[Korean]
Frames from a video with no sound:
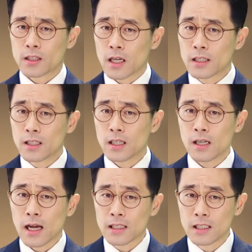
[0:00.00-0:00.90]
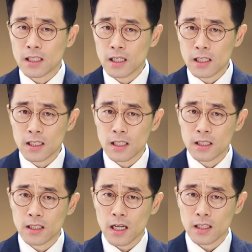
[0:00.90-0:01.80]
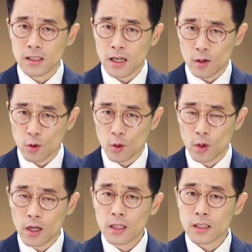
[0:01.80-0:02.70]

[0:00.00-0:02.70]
제칠 일 안식일을 지킨 사실을 알고